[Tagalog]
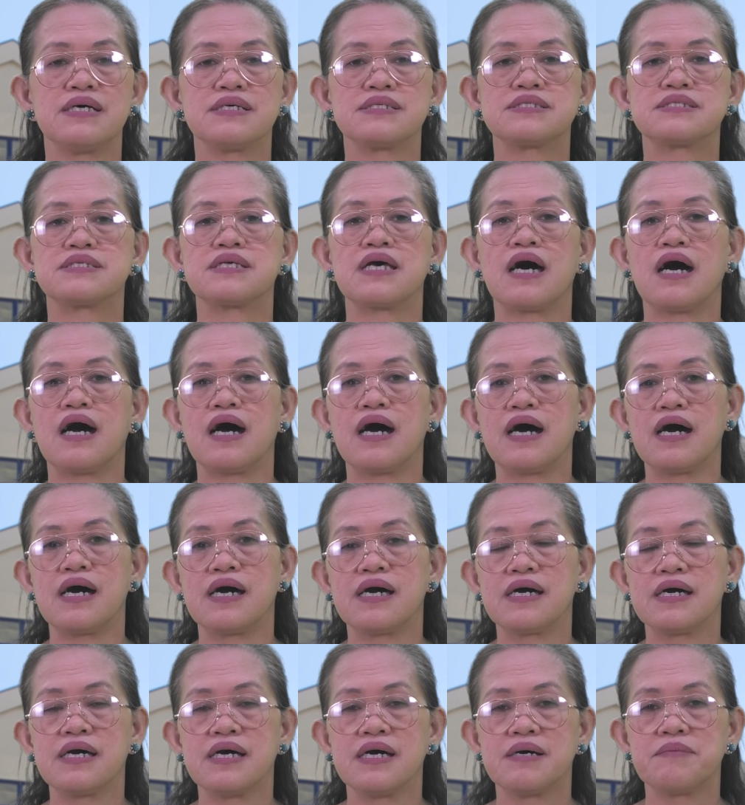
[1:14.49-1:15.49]
sa
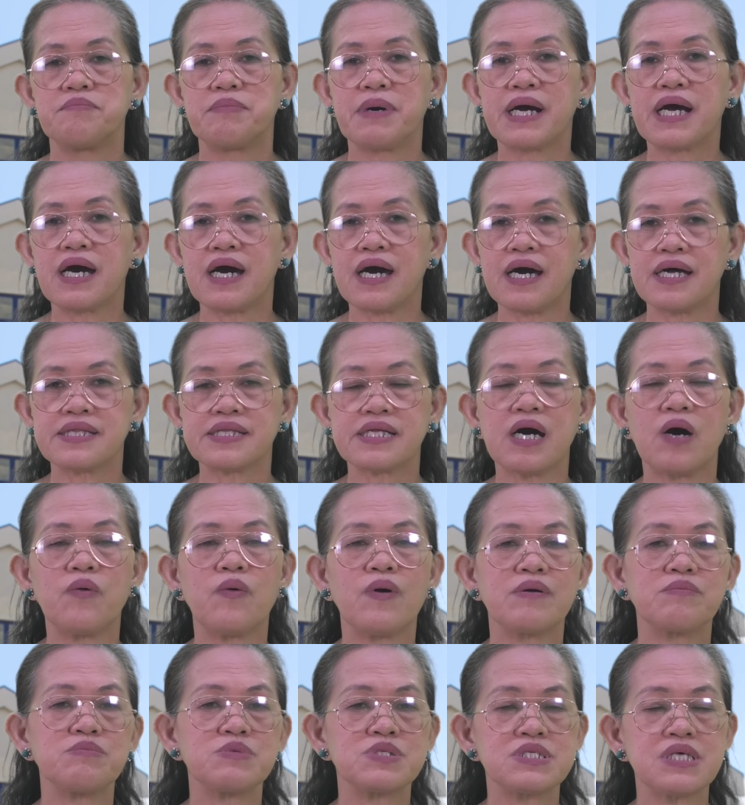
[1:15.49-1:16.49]

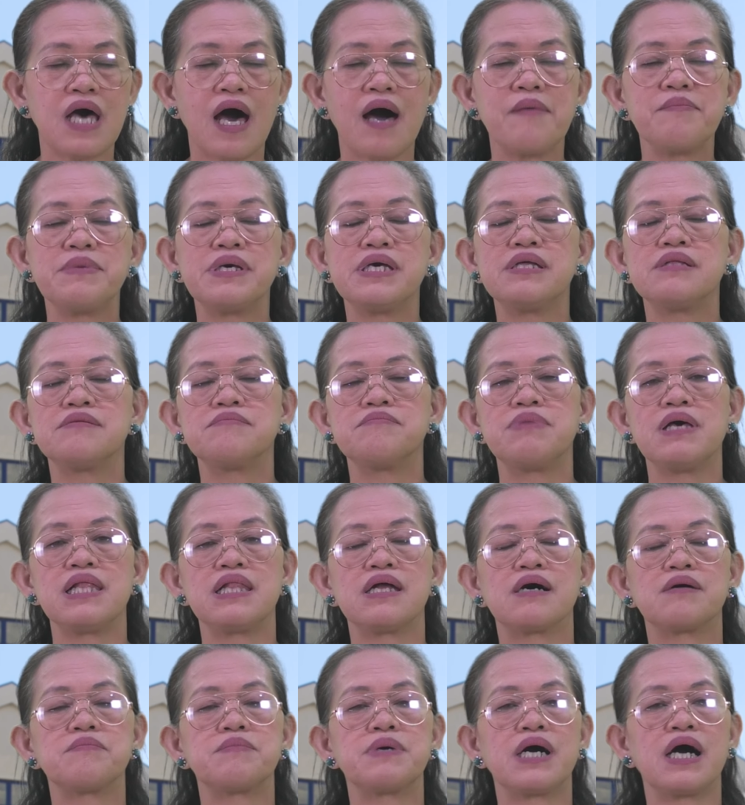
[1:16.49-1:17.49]
pagkakatawag mo sa amin
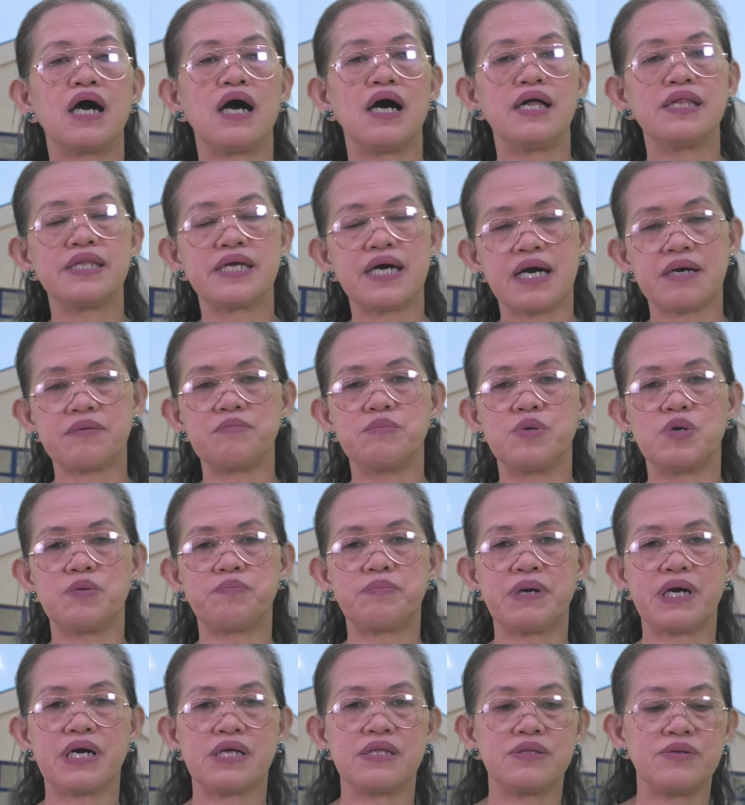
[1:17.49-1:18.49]
bilang mga anak mo,
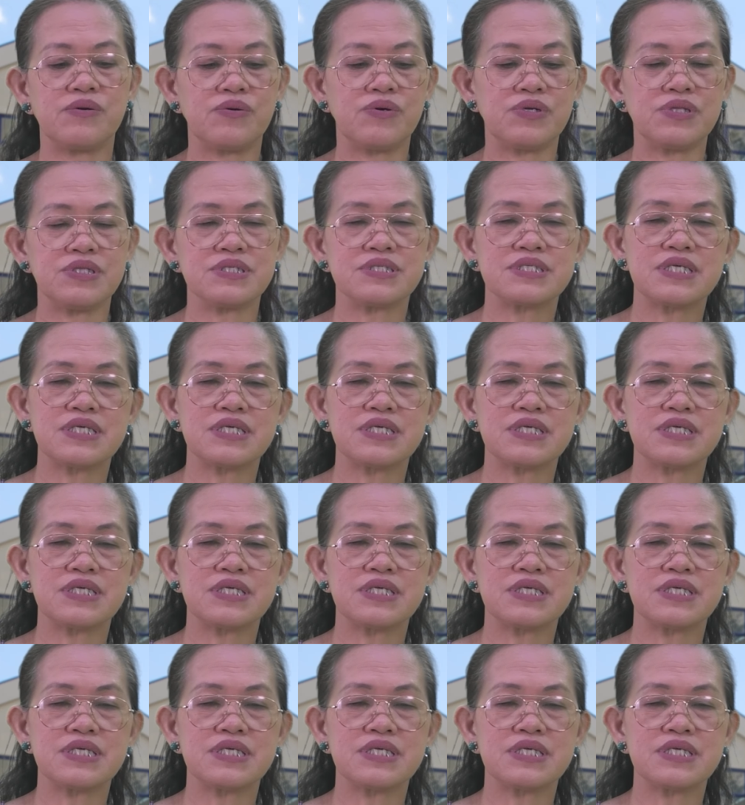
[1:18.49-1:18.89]
Panginoon.